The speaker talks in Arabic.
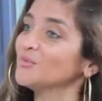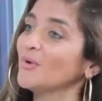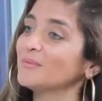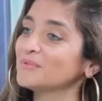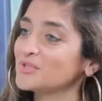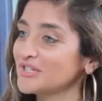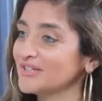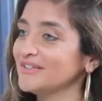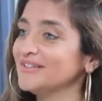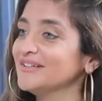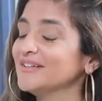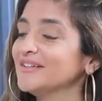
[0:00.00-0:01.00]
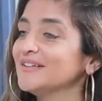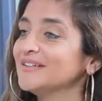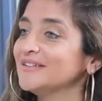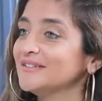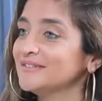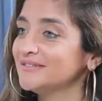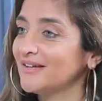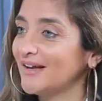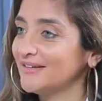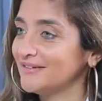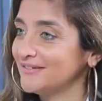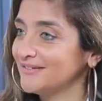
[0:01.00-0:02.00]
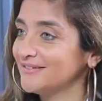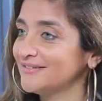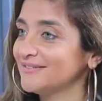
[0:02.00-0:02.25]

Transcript: وعم تشتغلي آه، على